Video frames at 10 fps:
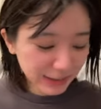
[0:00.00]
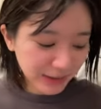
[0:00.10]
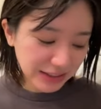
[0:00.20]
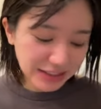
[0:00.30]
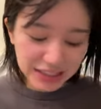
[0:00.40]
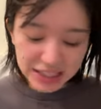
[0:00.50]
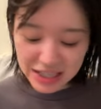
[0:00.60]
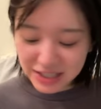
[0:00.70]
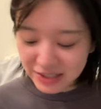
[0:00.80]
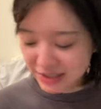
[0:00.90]
ジで一
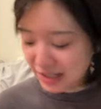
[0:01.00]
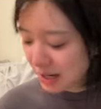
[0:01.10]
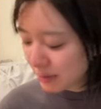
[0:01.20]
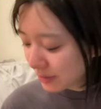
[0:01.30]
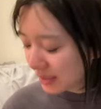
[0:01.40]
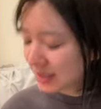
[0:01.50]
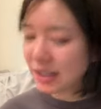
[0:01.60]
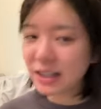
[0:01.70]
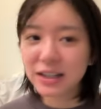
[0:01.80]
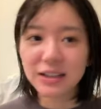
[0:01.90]
回も出さ
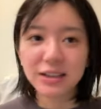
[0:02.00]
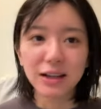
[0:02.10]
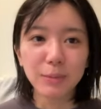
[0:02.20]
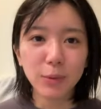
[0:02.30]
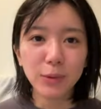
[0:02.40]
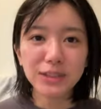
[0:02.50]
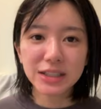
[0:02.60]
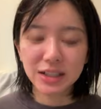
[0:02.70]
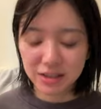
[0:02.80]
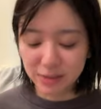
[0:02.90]
へんかった、ポーチ
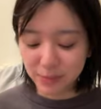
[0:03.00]
から。